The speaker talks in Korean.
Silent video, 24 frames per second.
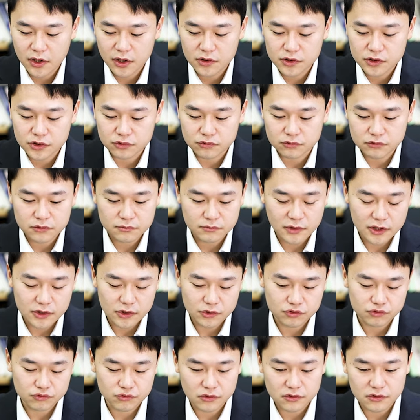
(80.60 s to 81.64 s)
해외 직구는
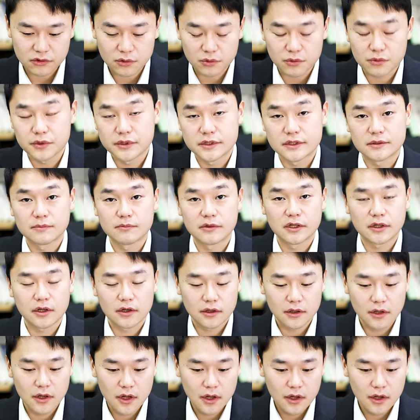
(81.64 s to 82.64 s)
많이 줄어들고 있습니다.